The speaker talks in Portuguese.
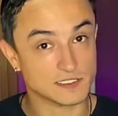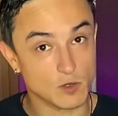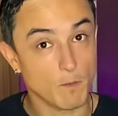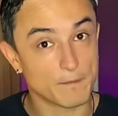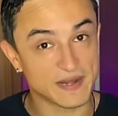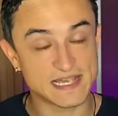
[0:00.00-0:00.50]

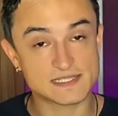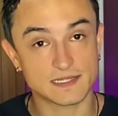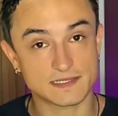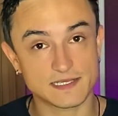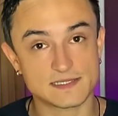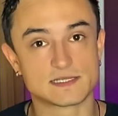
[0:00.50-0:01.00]
Então presta
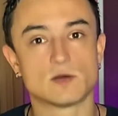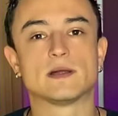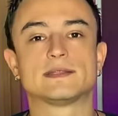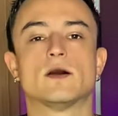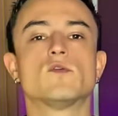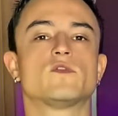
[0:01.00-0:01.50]
atenção
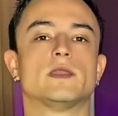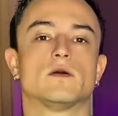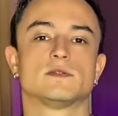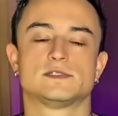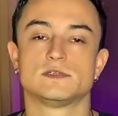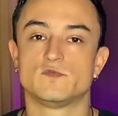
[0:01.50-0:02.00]
até o
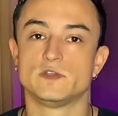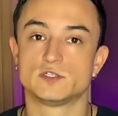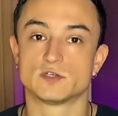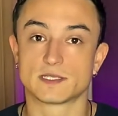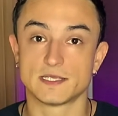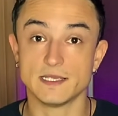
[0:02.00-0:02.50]
final desse
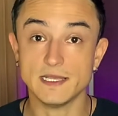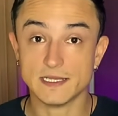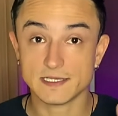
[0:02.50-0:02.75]
vídeo aqui,